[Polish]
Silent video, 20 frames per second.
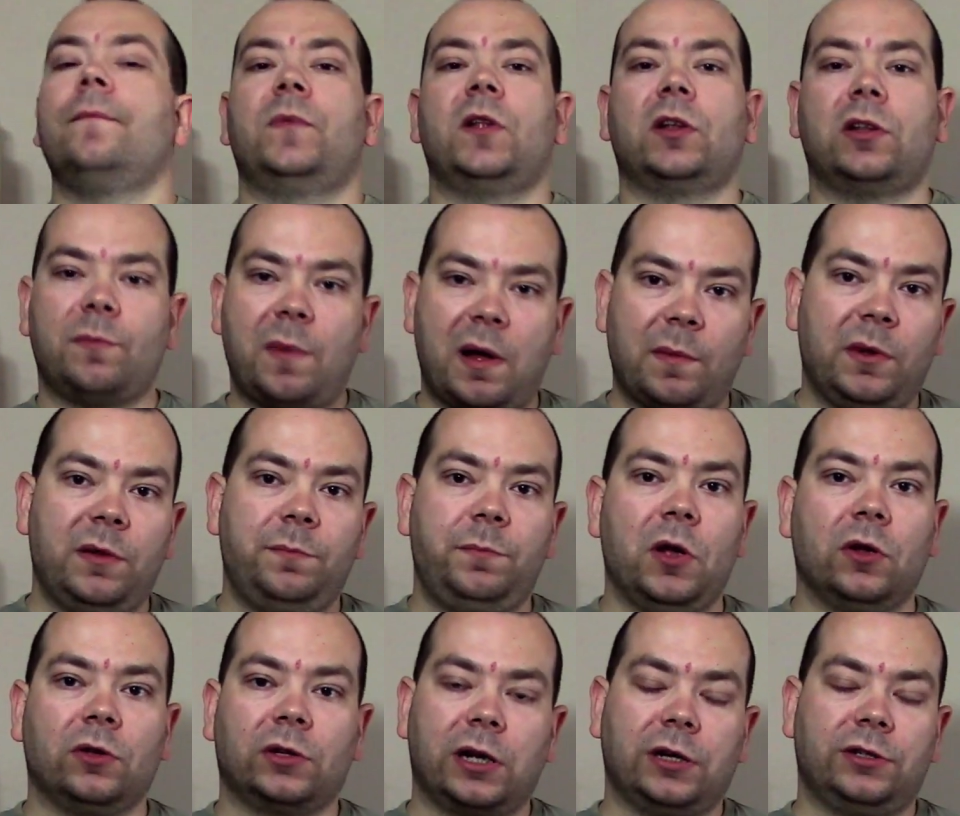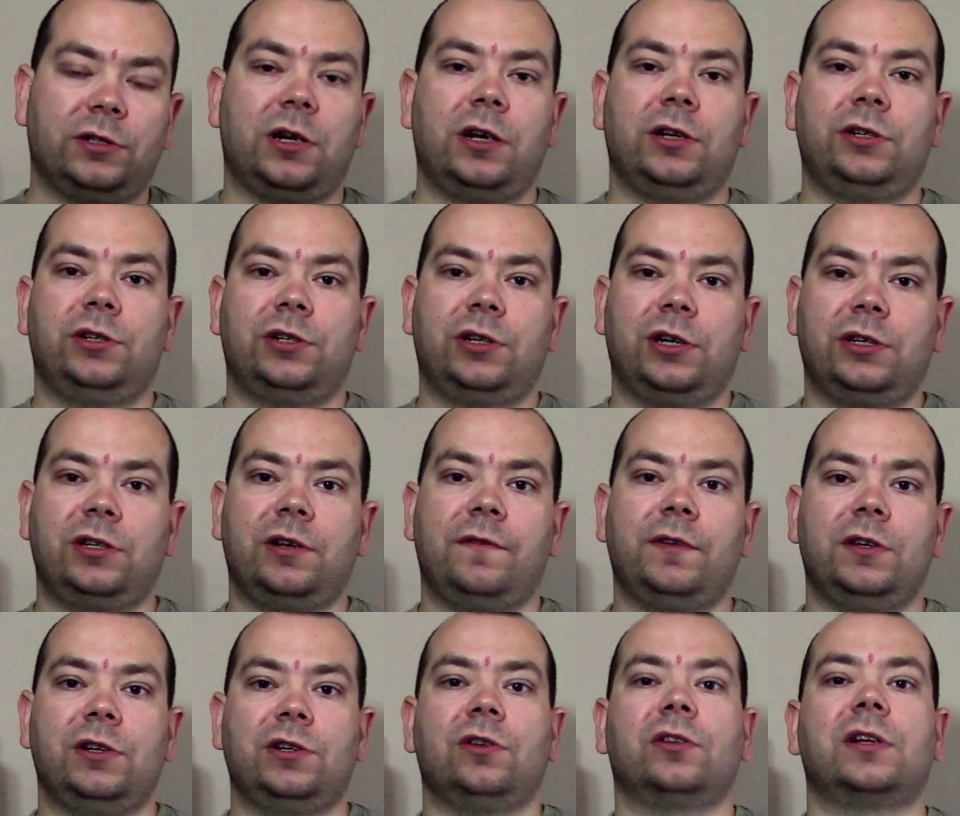no to mamy piątkę
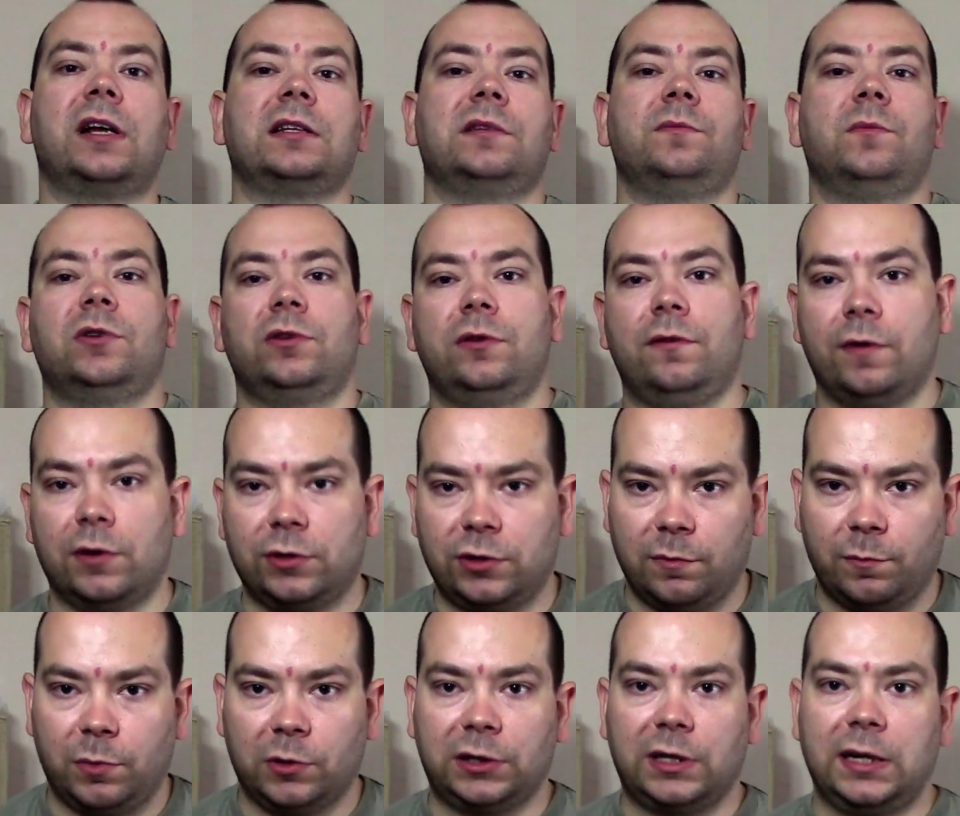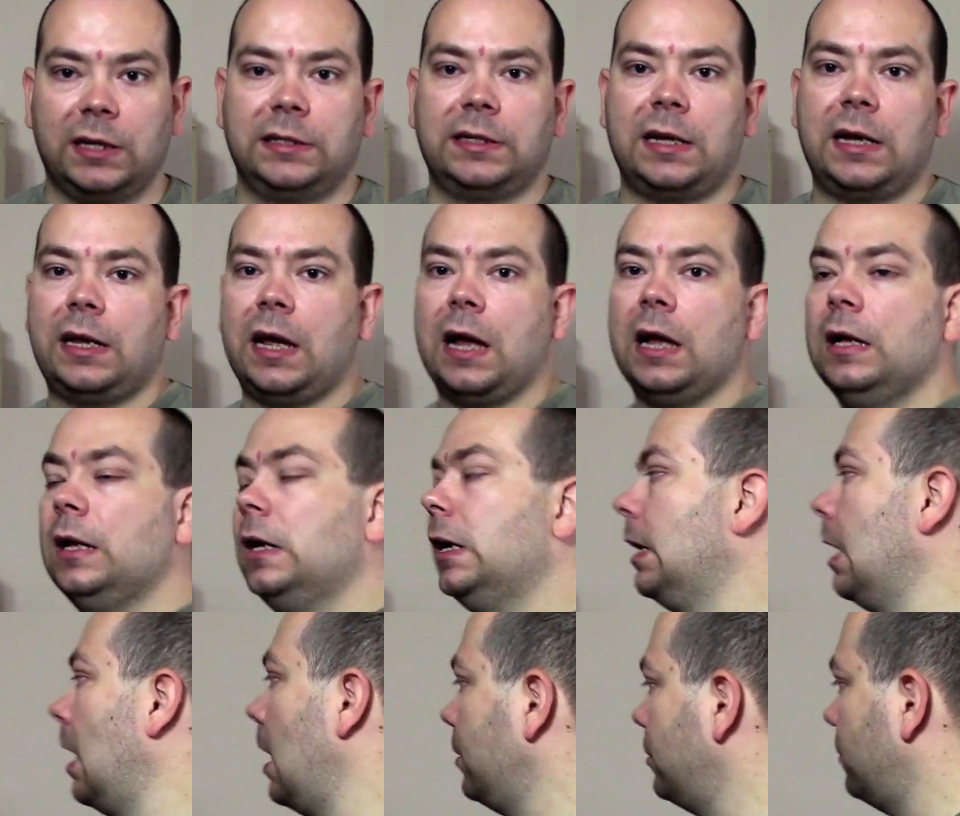4690 z możliwością podkręcania,
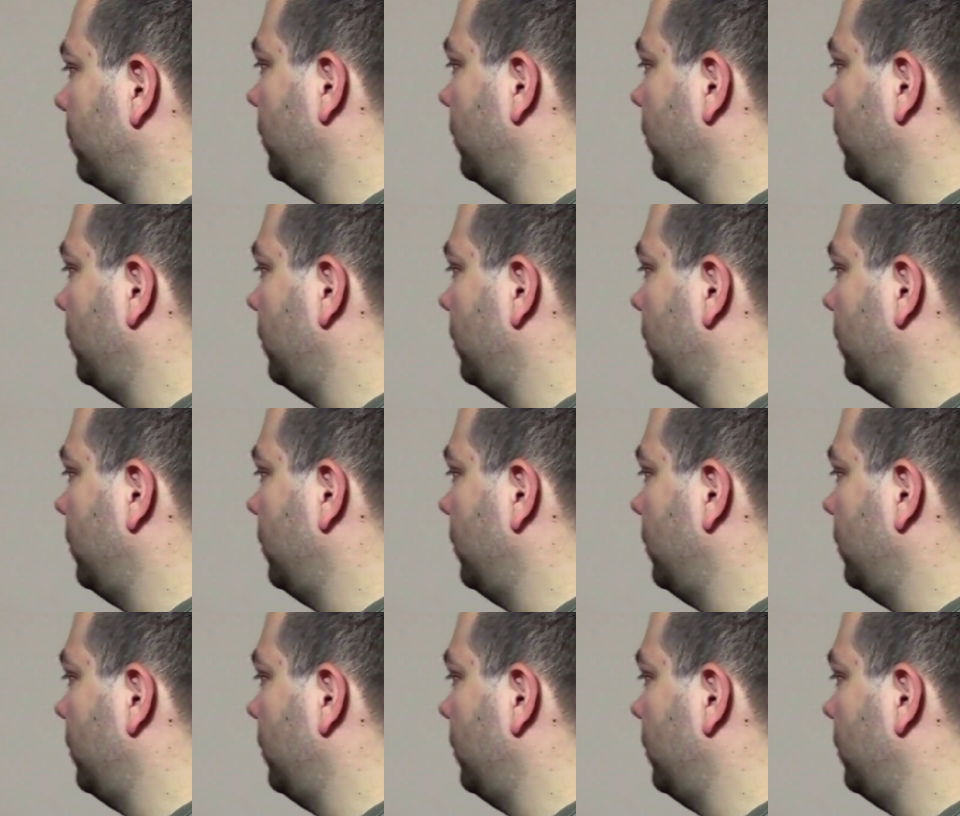a